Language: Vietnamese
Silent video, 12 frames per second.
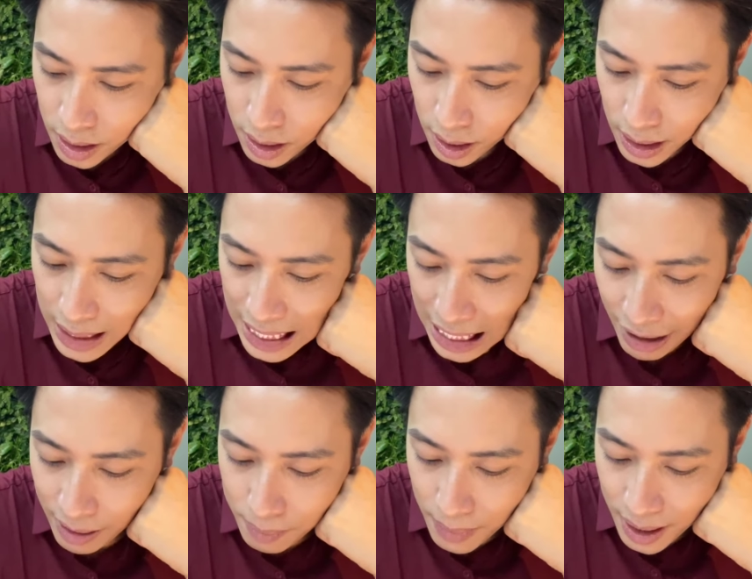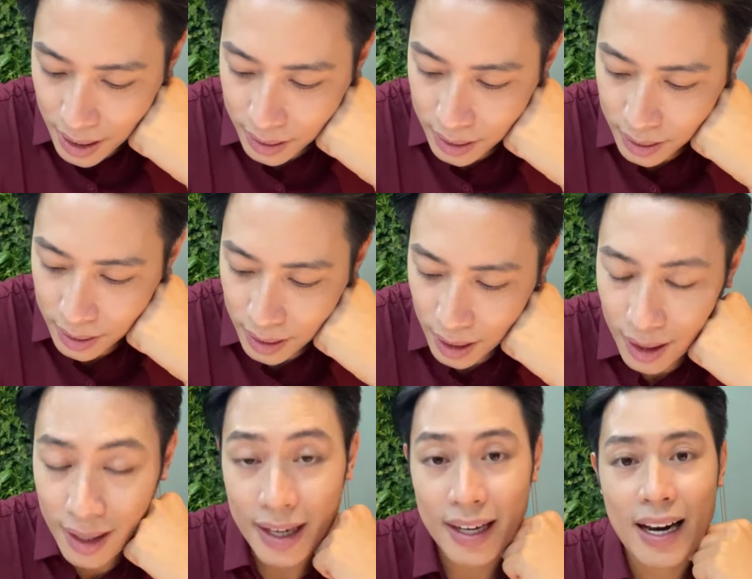Sơn La ngày mai thì
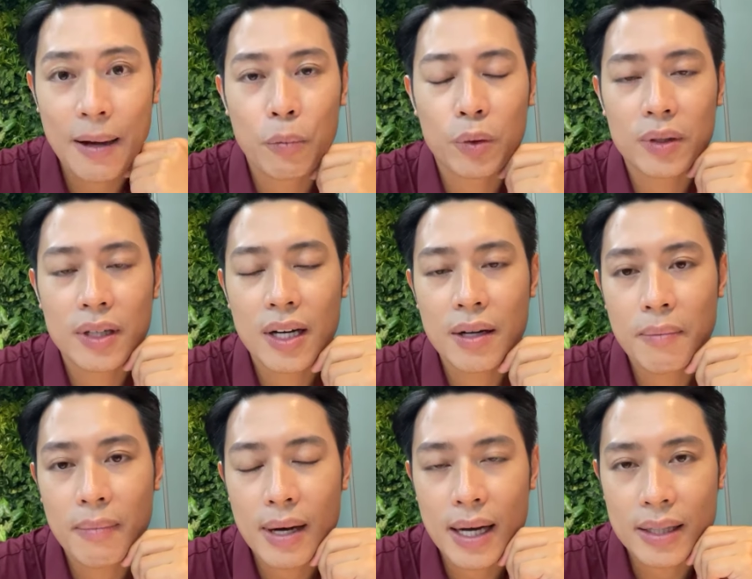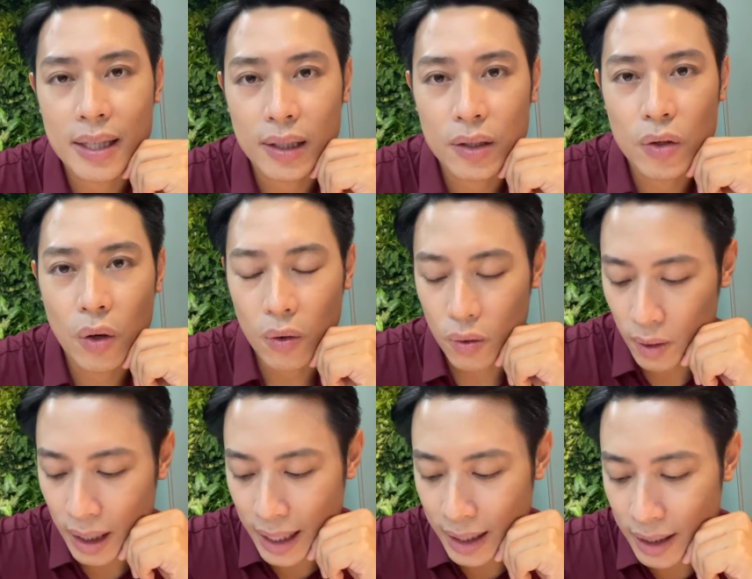lại là một nơi mà nhiệt
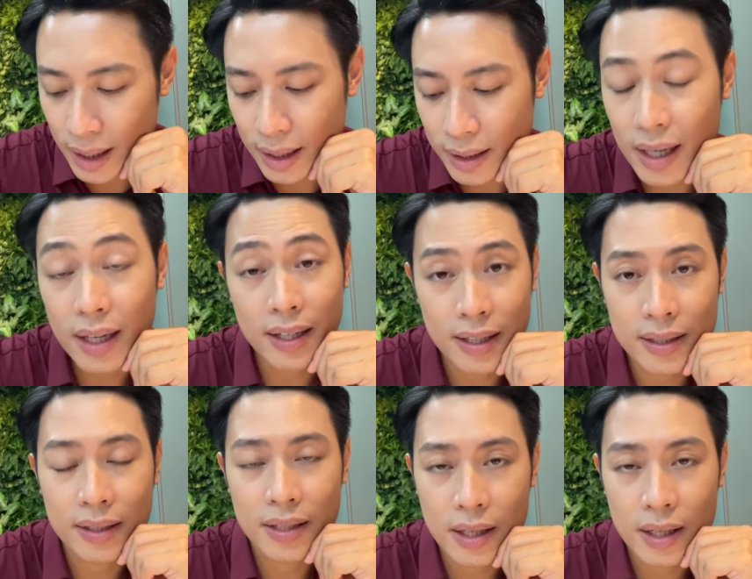độ lại đỡ hơn,